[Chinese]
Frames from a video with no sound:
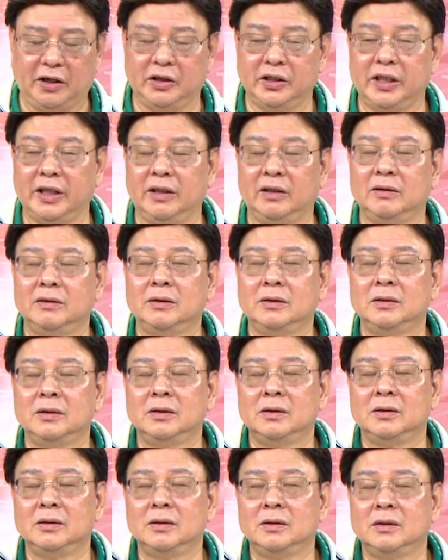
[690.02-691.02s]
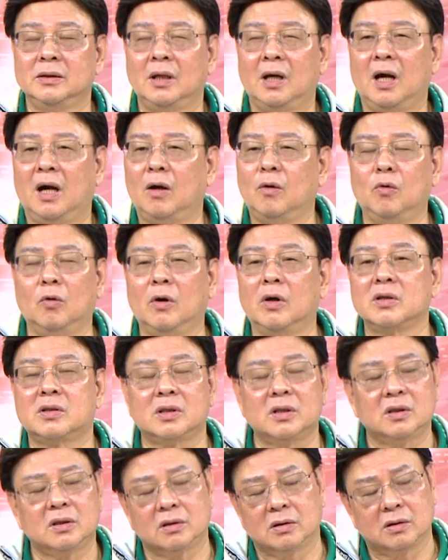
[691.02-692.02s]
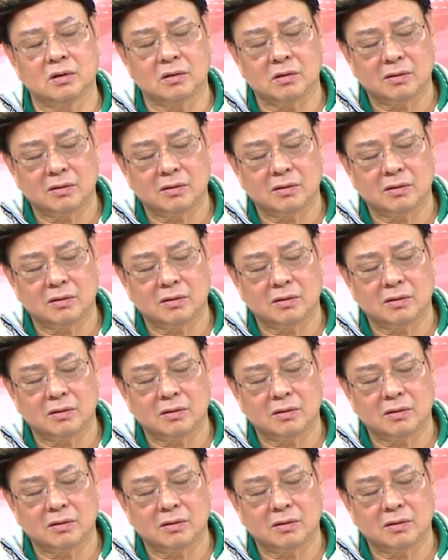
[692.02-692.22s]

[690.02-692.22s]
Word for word: 影线。我是